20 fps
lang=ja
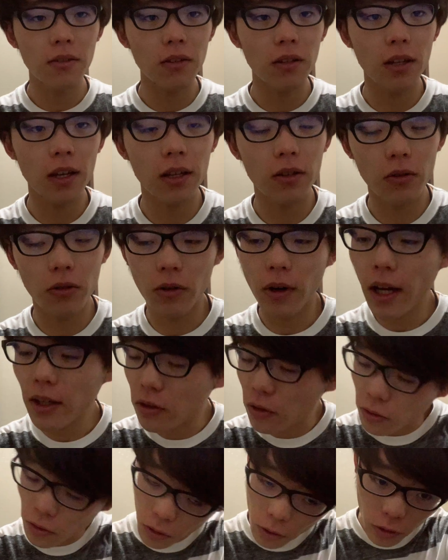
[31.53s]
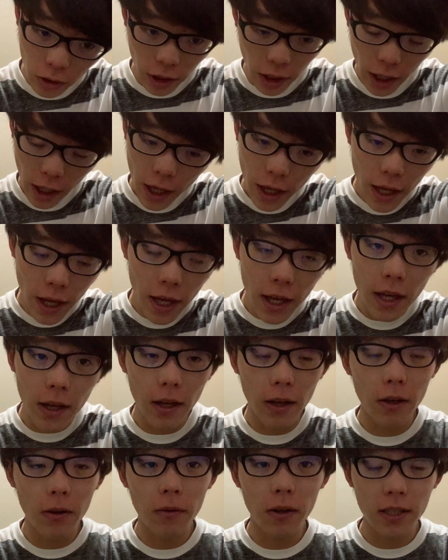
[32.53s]
それで、あの、あと残りね、
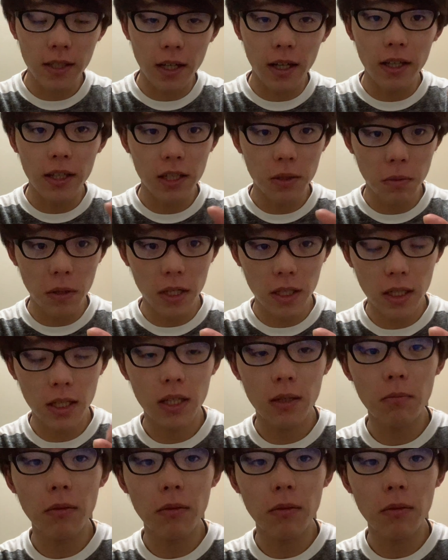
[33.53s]
えー、わずか1ページ。